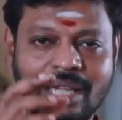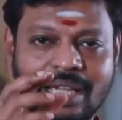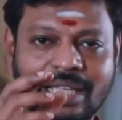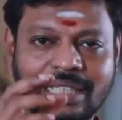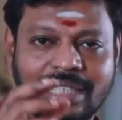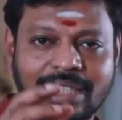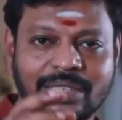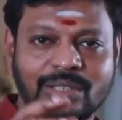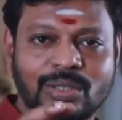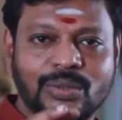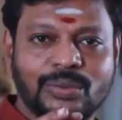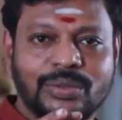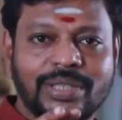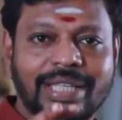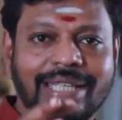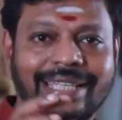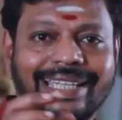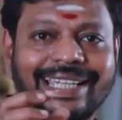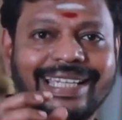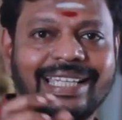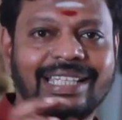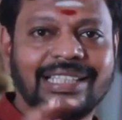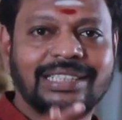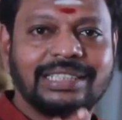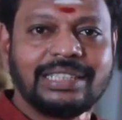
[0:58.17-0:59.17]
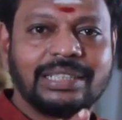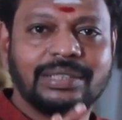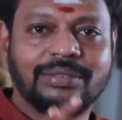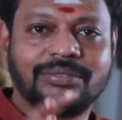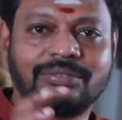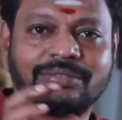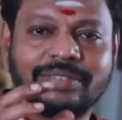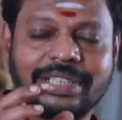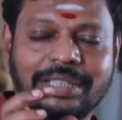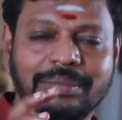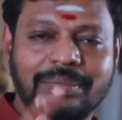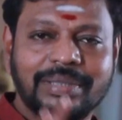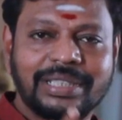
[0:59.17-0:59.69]
அதில் இருக்கக்கூடிய
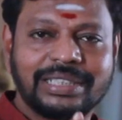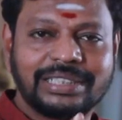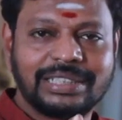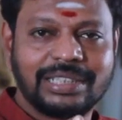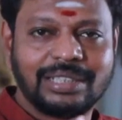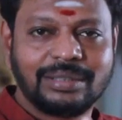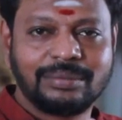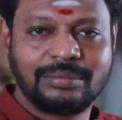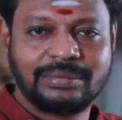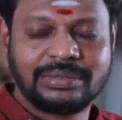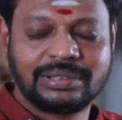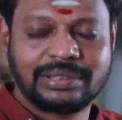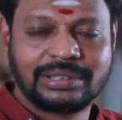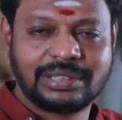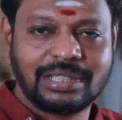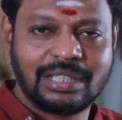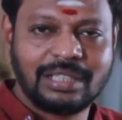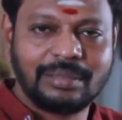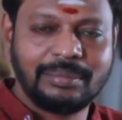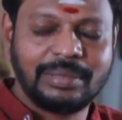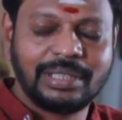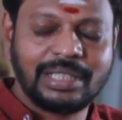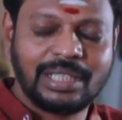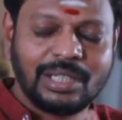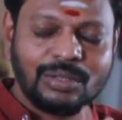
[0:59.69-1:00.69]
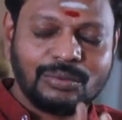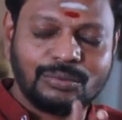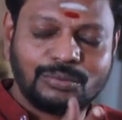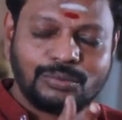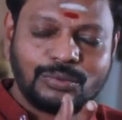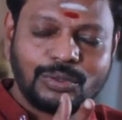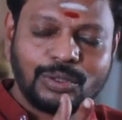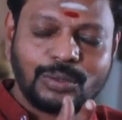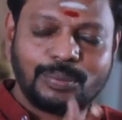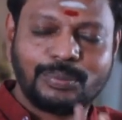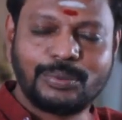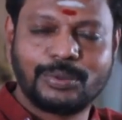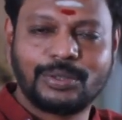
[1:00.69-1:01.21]
எனர்ஜியும் வைப்ரேஷனும் சாமிக்கு
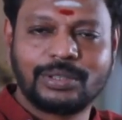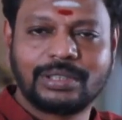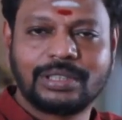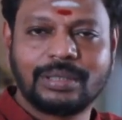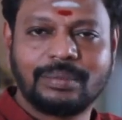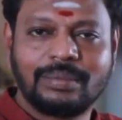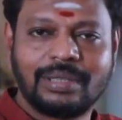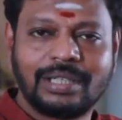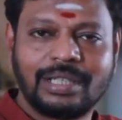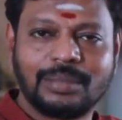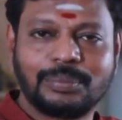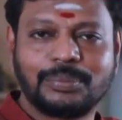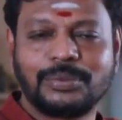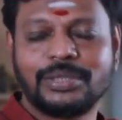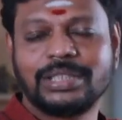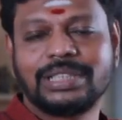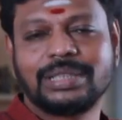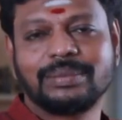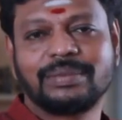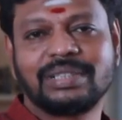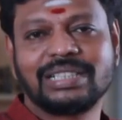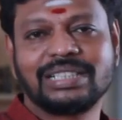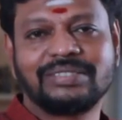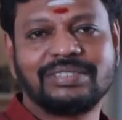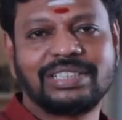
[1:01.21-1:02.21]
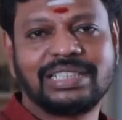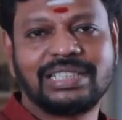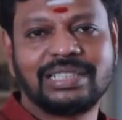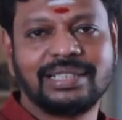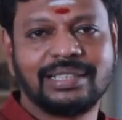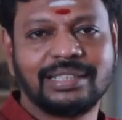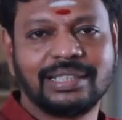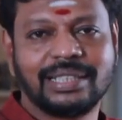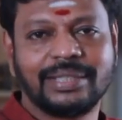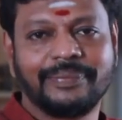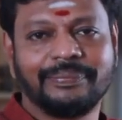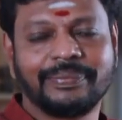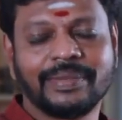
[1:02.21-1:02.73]
அவ்வளோ பொருத்தமான பிடிச்சமான
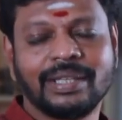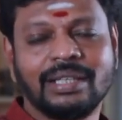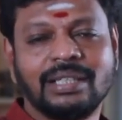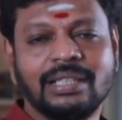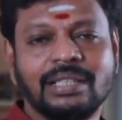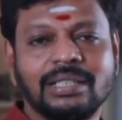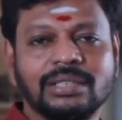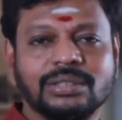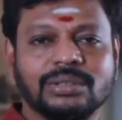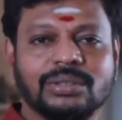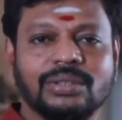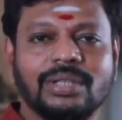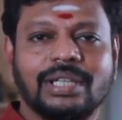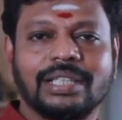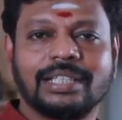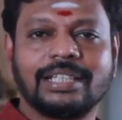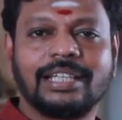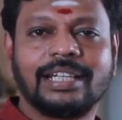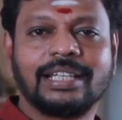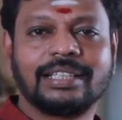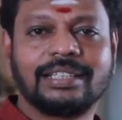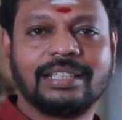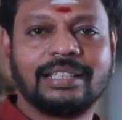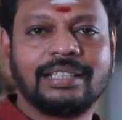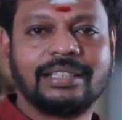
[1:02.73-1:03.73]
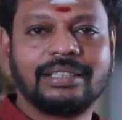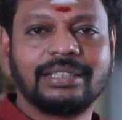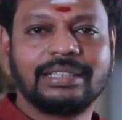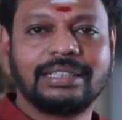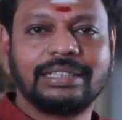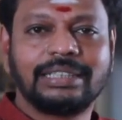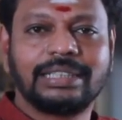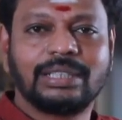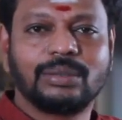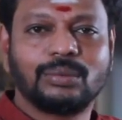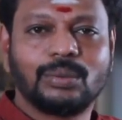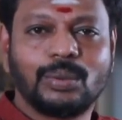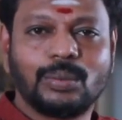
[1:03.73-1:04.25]
விஷயந்தான் ஸோ அதனால தான்
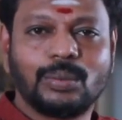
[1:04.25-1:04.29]
இந்த